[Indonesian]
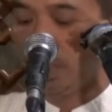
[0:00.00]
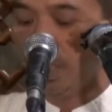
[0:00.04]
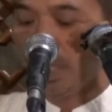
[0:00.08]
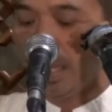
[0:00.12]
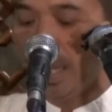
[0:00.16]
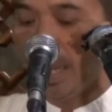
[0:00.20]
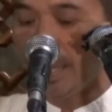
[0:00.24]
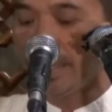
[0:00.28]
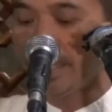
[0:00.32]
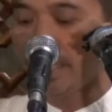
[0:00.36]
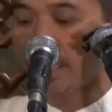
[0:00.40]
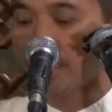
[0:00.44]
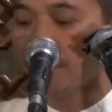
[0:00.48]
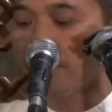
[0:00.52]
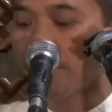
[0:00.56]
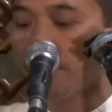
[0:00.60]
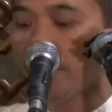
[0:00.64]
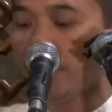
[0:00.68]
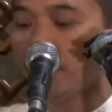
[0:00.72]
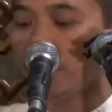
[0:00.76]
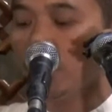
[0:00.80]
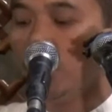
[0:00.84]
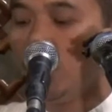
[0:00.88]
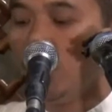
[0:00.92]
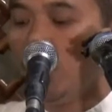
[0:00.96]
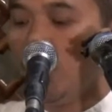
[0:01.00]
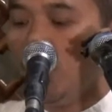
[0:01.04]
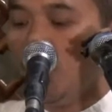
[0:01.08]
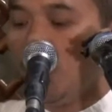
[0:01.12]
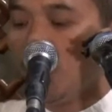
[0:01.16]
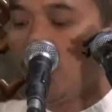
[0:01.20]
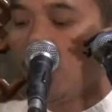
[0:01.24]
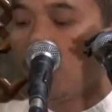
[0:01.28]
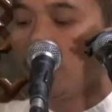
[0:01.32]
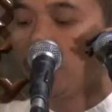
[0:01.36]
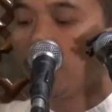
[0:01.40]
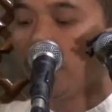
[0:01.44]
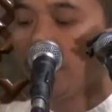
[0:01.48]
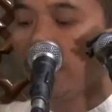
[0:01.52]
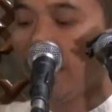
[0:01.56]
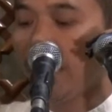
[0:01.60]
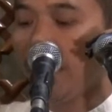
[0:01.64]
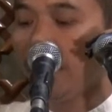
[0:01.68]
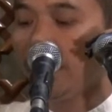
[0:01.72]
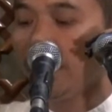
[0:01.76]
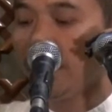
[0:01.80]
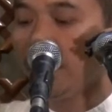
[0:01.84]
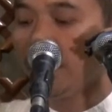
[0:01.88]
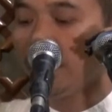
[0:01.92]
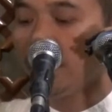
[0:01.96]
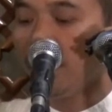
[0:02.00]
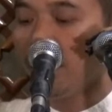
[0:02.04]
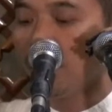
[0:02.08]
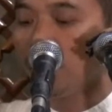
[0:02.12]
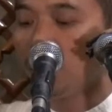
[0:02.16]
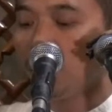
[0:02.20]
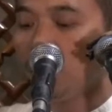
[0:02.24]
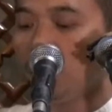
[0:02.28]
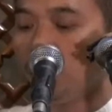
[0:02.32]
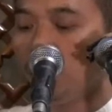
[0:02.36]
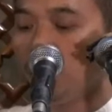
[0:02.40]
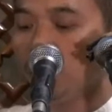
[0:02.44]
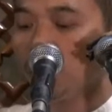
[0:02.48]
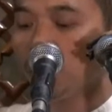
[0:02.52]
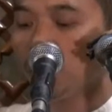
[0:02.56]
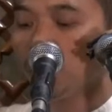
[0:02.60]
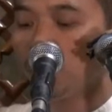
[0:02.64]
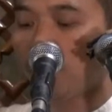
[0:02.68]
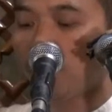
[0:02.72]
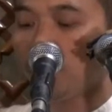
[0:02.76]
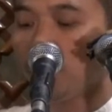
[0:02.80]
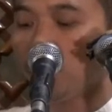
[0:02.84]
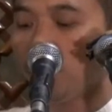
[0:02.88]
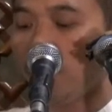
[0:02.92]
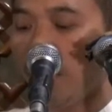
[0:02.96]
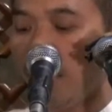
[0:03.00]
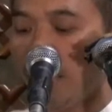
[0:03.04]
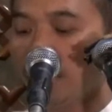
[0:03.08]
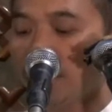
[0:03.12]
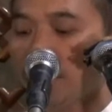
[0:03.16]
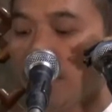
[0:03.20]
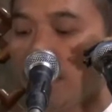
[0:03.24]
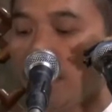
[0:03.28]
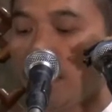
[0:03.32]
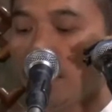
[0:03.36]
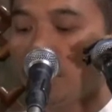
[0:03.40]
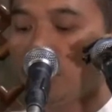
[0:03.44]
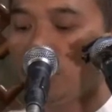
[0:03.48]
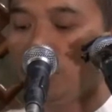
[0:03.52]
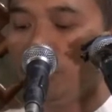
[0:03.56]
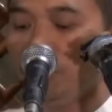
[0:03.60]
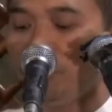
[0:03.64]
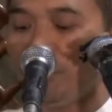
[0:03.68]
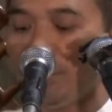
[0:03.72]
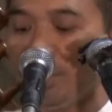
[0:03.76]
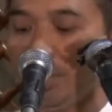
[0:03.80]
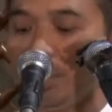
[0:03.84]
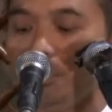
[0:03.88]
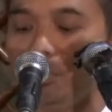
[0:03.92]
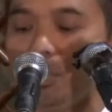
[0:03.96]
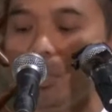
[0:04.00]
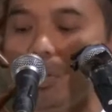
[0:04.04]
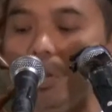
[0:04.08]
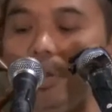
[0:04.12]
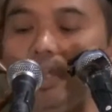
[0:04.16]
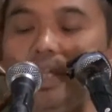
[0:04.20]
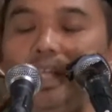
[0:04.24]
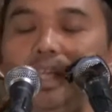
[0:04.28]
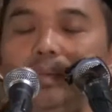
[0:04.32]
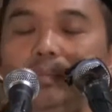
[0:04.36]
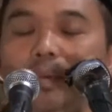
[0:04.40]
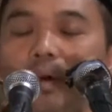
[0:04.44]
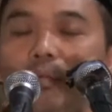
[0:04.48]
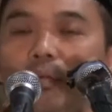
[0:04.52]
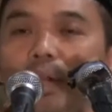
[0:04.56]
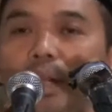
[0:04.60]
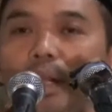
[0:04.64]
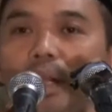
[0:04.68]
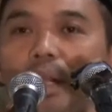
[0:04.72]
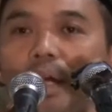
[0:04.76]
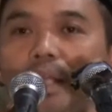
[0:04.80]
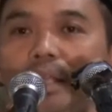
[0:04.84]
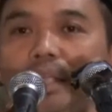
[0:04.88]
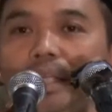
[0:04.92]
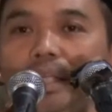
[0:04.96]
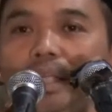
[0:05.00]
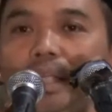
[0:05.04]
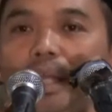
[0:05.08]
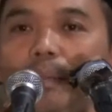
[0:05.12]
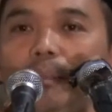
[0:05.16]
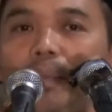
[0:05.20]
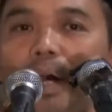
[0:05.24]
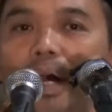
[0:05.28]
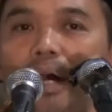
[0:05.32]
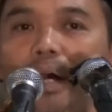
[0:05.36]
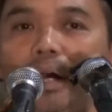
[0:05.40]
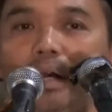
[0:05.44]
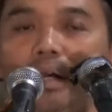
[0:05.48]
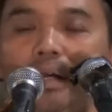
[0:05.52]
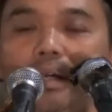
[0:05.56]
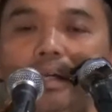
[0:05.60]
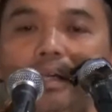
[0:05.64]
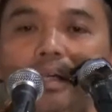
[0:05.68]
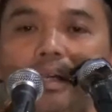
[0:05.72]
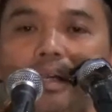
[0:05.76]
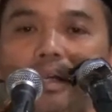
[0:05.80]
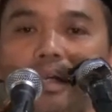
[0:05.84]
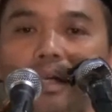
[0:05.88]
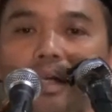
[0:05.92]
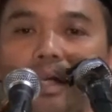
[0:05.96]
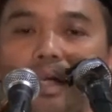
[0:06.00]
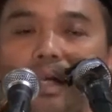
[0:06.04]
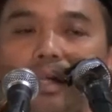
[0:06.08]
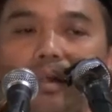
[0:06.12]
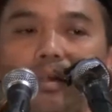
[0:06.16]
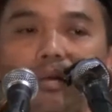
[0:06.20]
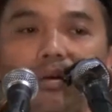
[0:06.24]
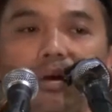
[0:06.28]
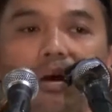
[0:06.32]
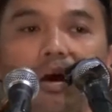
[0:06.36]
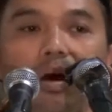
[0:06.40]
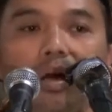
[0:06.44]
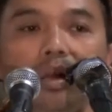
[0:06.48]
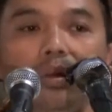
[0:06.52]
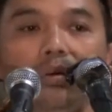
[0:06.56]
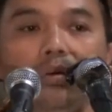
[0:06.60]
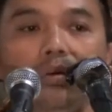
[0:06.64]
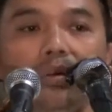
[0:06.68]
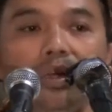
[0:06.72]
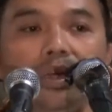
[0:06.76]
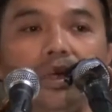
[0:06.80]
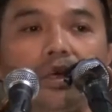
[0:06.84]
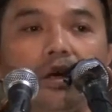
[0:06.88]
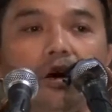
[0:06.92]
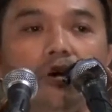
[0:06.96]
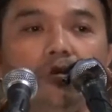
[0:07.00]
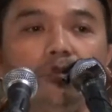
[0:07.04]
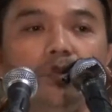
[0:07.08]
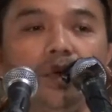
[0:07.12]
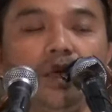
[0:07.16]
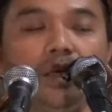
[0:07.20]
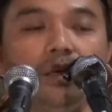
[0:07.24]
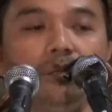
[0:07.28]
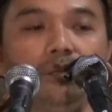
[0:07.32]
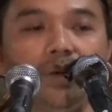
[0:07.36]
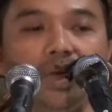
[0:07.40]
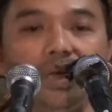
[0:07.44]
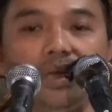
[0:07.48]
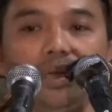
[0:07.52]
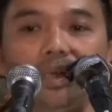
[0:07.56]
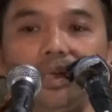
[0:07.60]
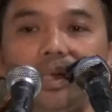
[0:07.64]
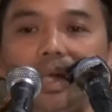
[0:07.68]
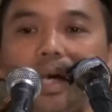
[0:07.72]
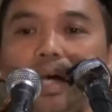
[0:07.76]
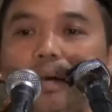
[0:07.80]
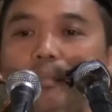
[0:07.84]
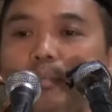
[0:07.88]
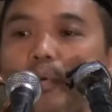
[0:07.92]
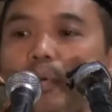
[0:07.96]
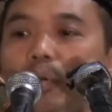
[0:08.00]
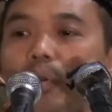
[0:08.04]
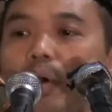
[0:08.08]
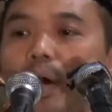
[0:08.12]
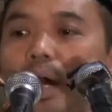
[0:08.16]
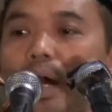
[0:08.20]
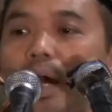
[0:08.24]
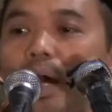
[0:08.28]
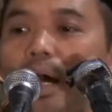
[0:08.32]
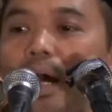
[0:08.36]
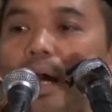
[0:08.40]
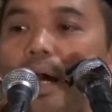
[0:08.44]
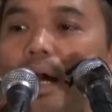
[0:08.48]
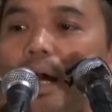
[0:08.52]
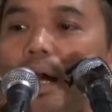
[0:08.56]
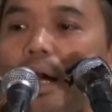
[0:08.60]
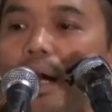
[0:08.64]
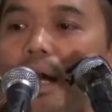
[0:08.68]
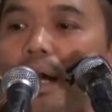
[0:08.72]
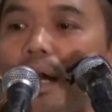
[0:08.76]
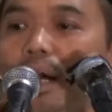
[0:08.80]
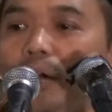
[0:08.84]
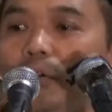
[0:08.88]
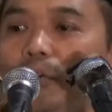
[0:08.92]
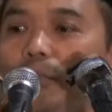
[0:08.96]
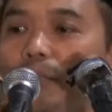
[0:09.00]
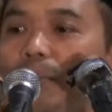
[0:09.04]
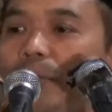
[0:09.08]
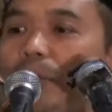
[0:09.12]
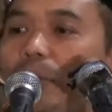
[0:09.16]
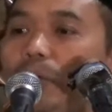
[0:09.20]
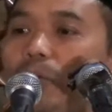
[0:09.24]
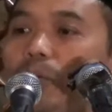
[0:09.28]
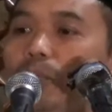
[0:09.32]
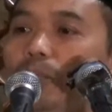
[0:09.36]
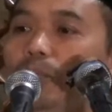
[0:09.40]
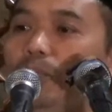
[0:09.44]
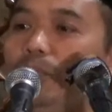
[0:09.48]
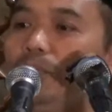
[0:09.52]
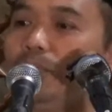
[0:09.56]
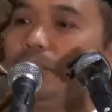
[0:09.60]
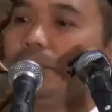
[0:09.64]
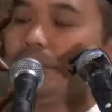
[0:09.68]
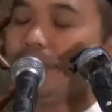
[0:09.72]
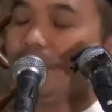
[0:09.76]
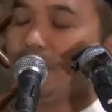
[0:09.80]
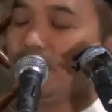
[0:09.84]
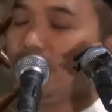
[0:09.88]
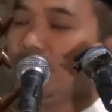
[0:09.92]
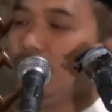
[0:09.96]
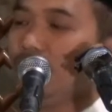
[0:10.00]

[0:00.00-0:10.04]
ayat 4 Qad kanat lakum uswatun hasanatun fi Ibrahim ladzina ma'a id qalu liqaumihim inna bura'u minkum ya.